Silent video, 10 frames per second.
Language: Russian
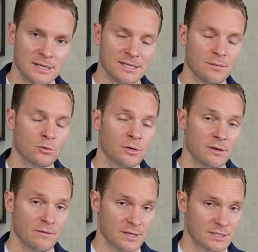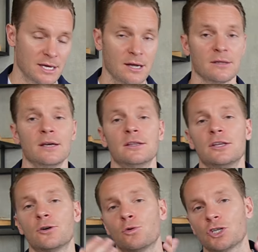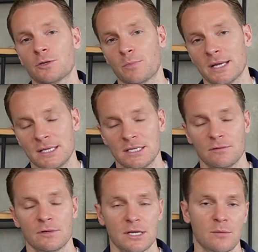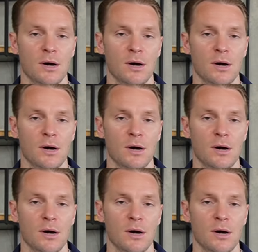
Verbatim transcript: со мной в ресторан, ты хочешь пойти сегодня к